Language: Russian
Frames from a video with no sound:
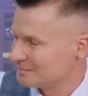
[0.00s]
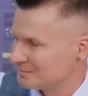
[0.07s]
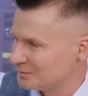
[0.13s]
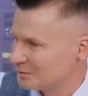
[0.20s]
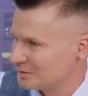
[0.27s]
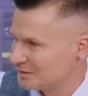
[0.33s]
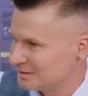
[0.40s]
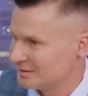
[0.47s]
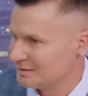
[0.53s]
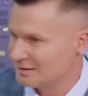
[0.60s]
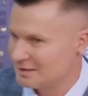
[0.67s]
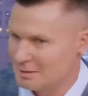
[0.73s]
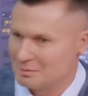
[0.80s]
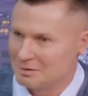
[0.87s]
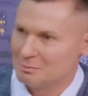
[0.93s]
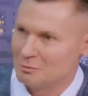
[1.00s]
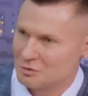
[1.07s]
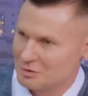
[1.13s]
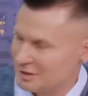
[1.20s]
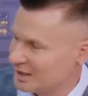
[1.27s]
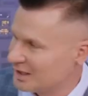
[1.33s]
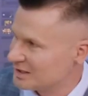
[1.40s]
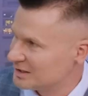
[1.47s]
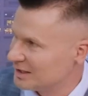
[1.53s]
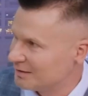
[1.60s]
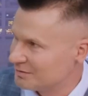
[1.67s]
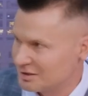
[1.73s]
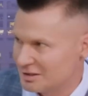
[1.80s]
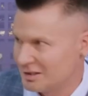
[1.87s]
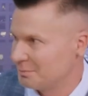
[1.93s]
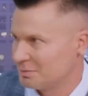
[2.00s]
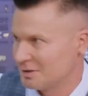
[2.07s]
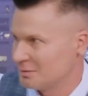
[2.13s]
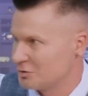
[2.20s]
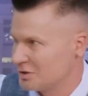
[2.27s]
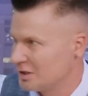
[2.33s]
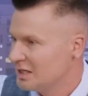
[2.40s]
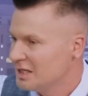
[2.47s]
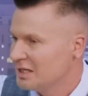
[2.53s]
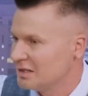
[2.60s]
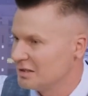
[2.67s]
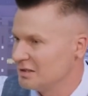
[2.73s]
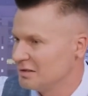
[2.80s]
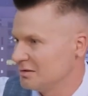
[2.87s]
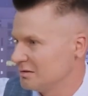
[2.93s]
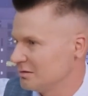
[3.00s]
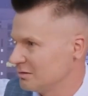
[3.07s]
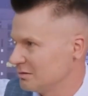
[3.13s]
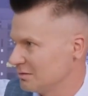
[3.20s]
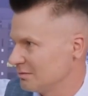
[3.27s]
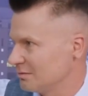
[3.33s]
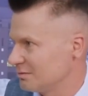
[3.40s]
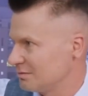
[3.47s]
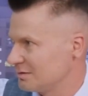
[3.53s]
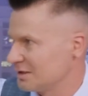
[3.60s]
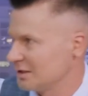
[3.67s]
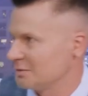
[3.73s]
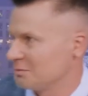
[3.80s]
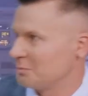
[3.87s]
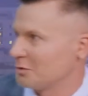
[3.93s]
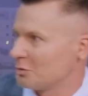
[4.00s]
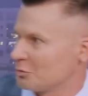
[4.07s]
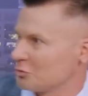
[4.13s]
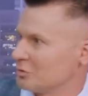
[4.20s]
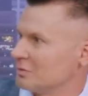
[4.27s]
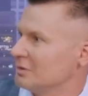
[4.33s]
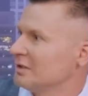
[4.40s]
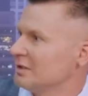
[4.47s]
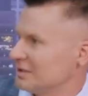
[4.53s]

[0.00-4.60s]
вот э, там и, может, ярославских, я потому что не, э, в целом не погружен,